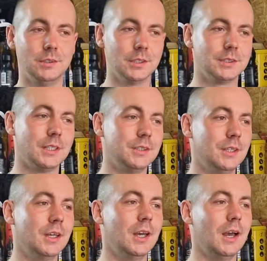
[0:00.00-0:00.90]

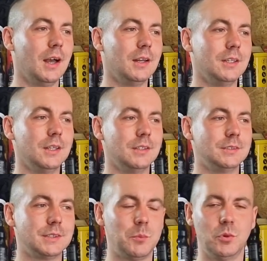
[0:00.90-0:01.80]
Niestety, ale
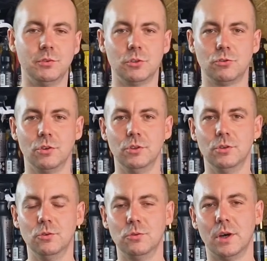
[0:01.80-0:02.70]

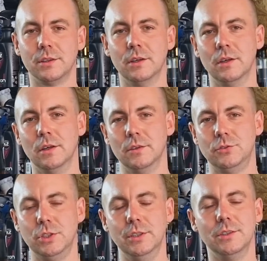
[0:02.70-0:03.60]
zapowietrzony układ
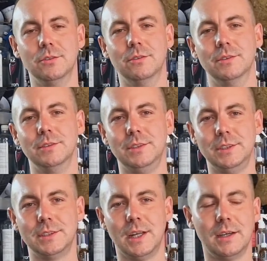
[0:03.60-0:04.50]
w silniku
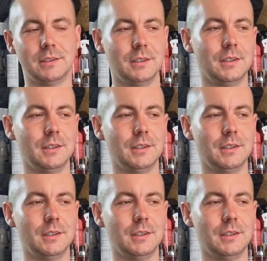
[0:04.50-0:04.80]
diesla,